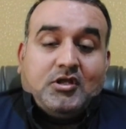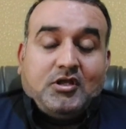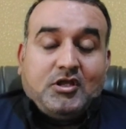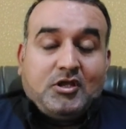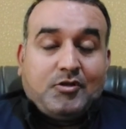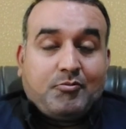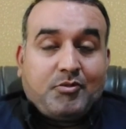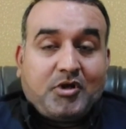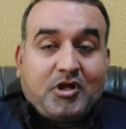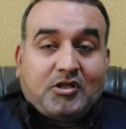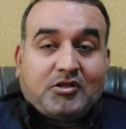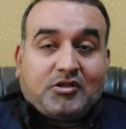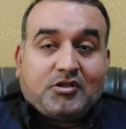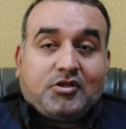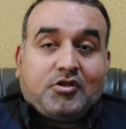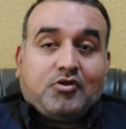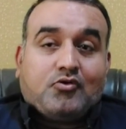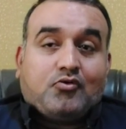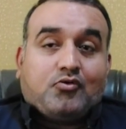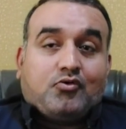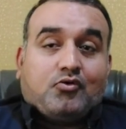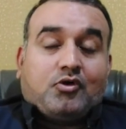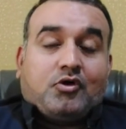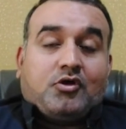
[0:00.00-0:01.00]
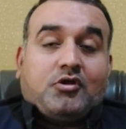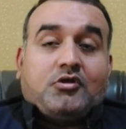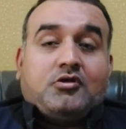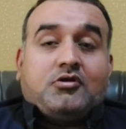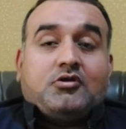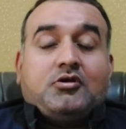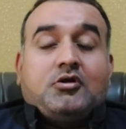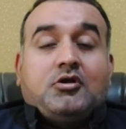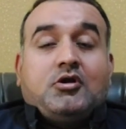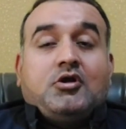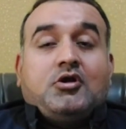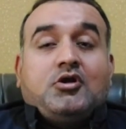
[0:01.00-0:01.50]
एक बात ये हो गई
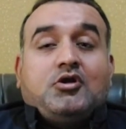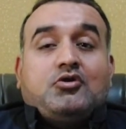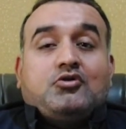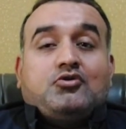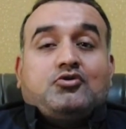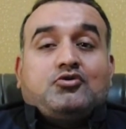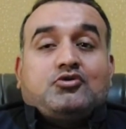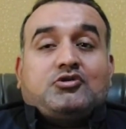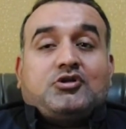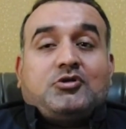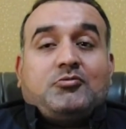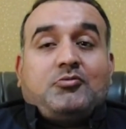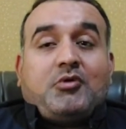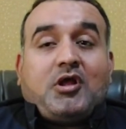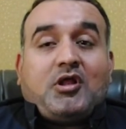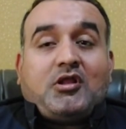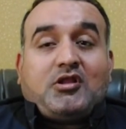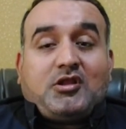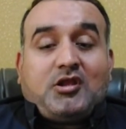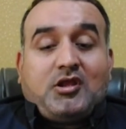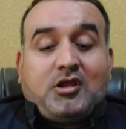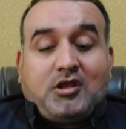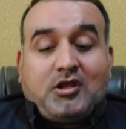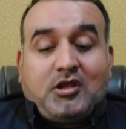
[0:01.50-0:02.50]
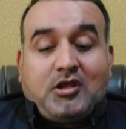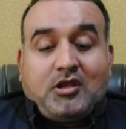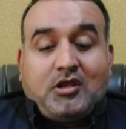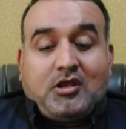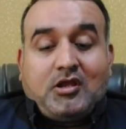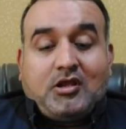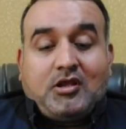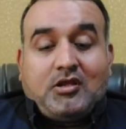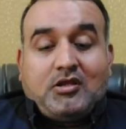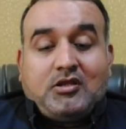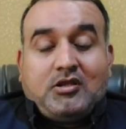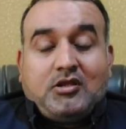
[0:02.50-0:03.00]
दूसरी बात यह है
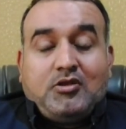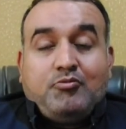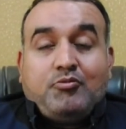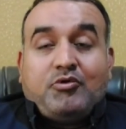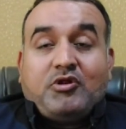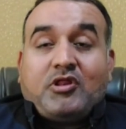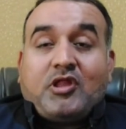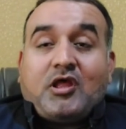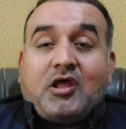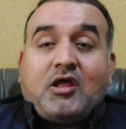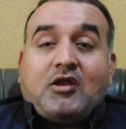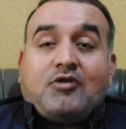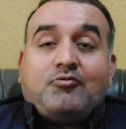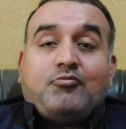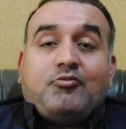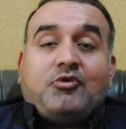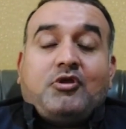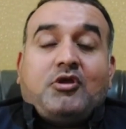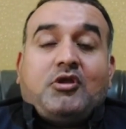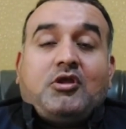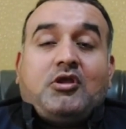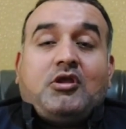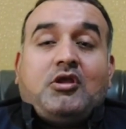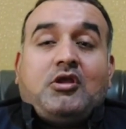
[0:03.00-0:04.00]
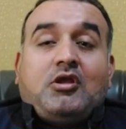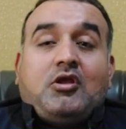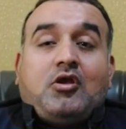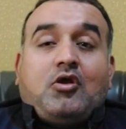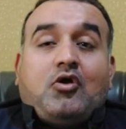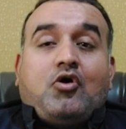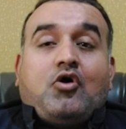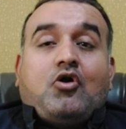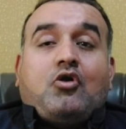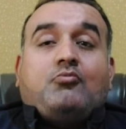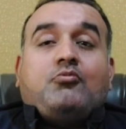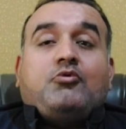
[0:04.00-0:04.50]
कि जी बाज़ार में
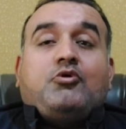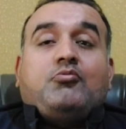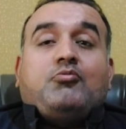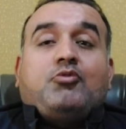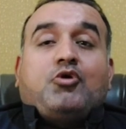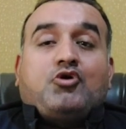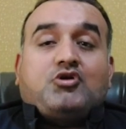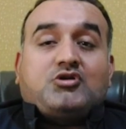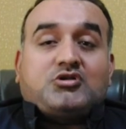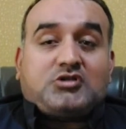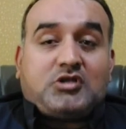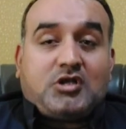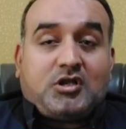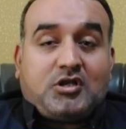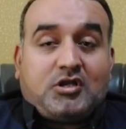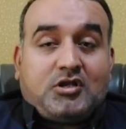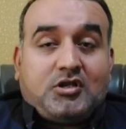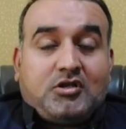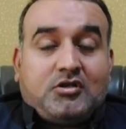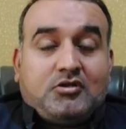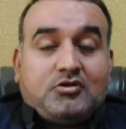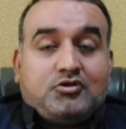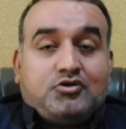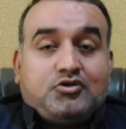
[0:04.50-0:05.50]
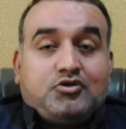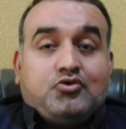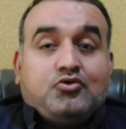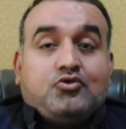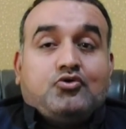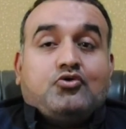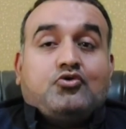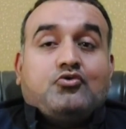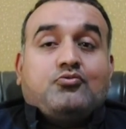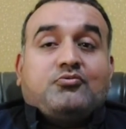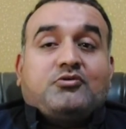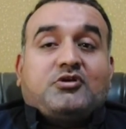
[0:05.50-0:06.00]
और भी बहुत सारे
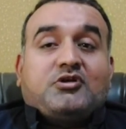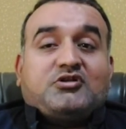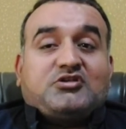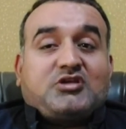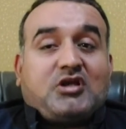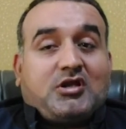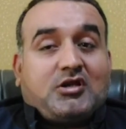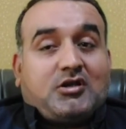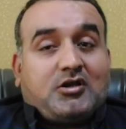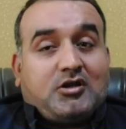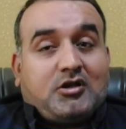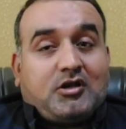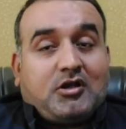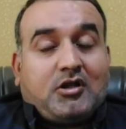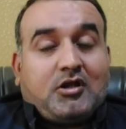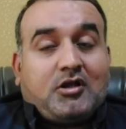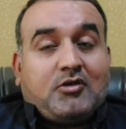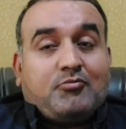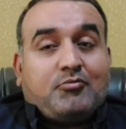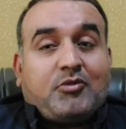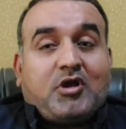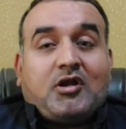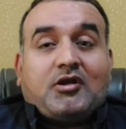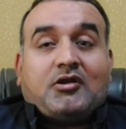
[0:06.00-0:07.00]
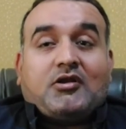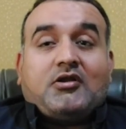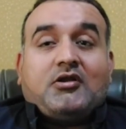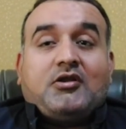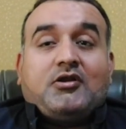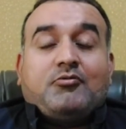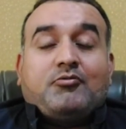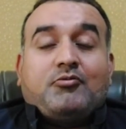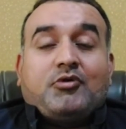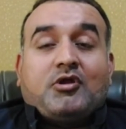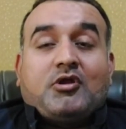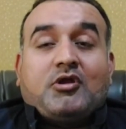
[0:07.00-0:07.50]
यूट्यूब के चैनल हैं
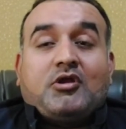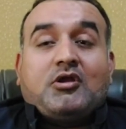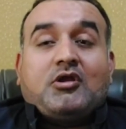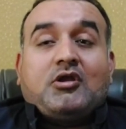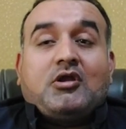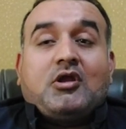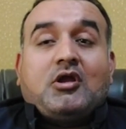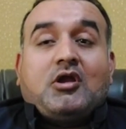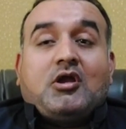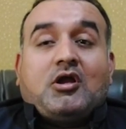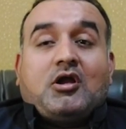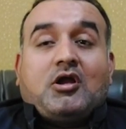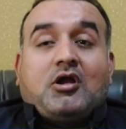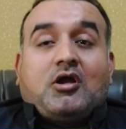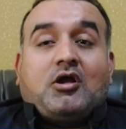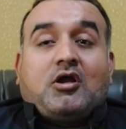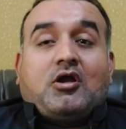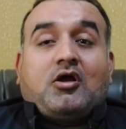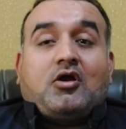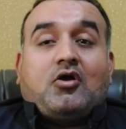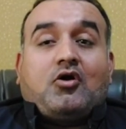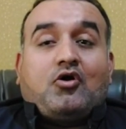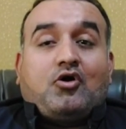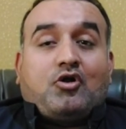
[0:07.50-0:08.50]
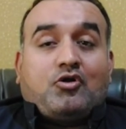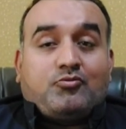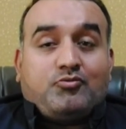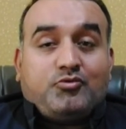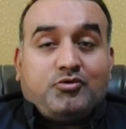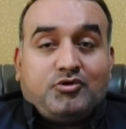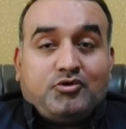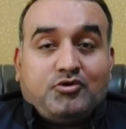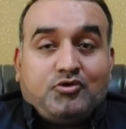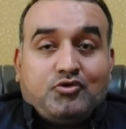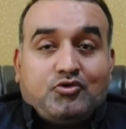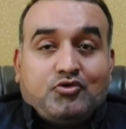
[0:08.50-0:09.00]
मार्केट में आ, और
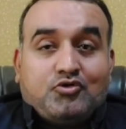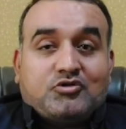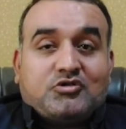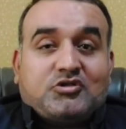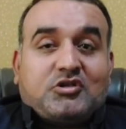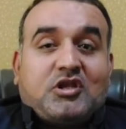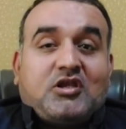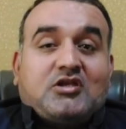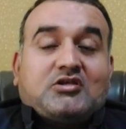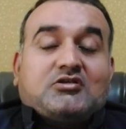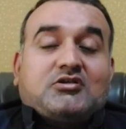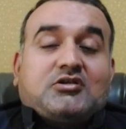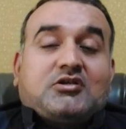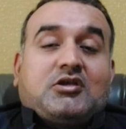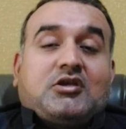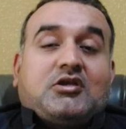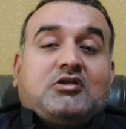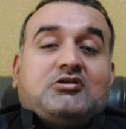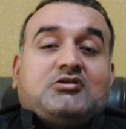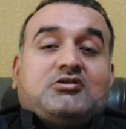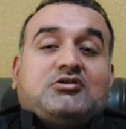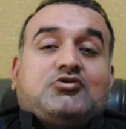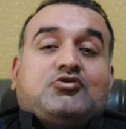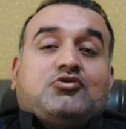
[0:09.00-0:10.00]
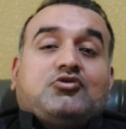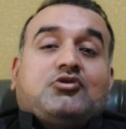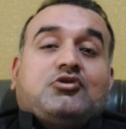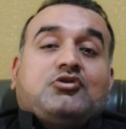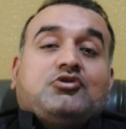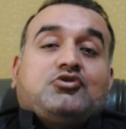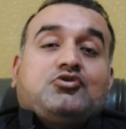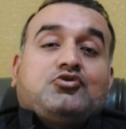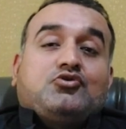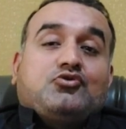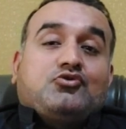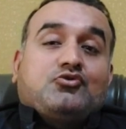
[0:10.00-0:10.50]
भी दोस्त ऐसे हैं जिन्होंने
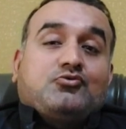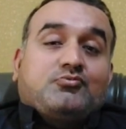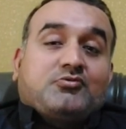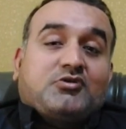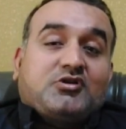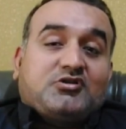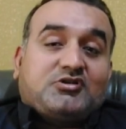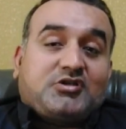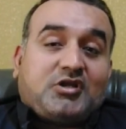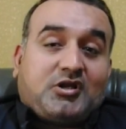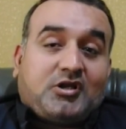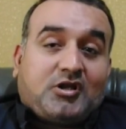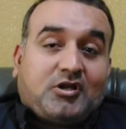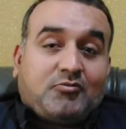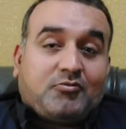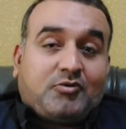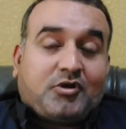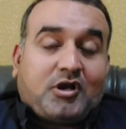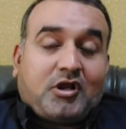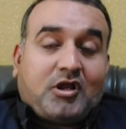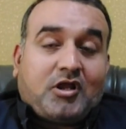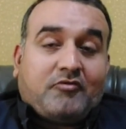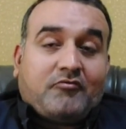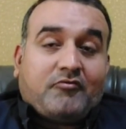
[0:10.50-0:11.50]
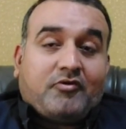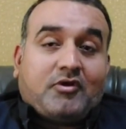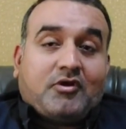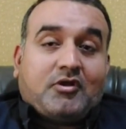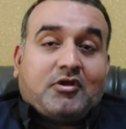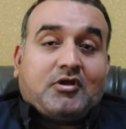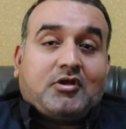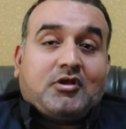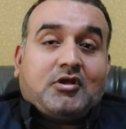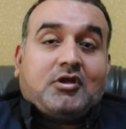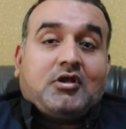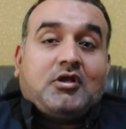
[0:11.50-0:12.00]
यूट्यूब के चैनल बनाए हुए
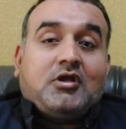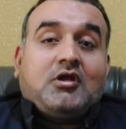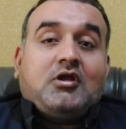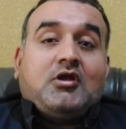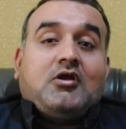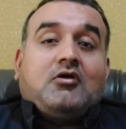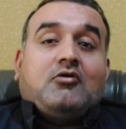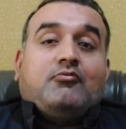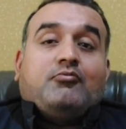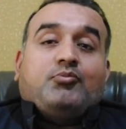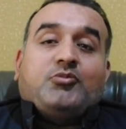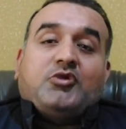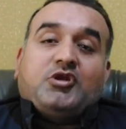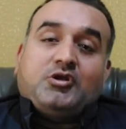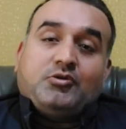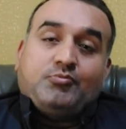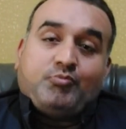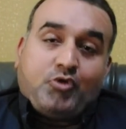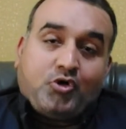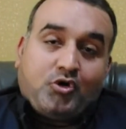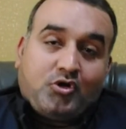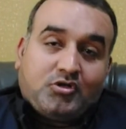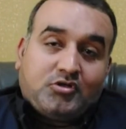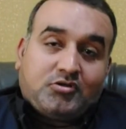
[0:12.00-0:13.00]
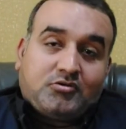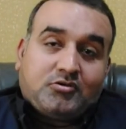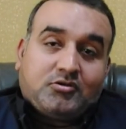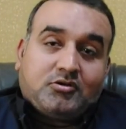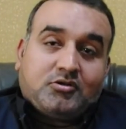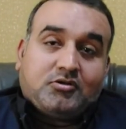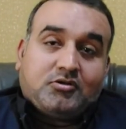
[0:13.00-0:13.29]
हैं मेरे बहुत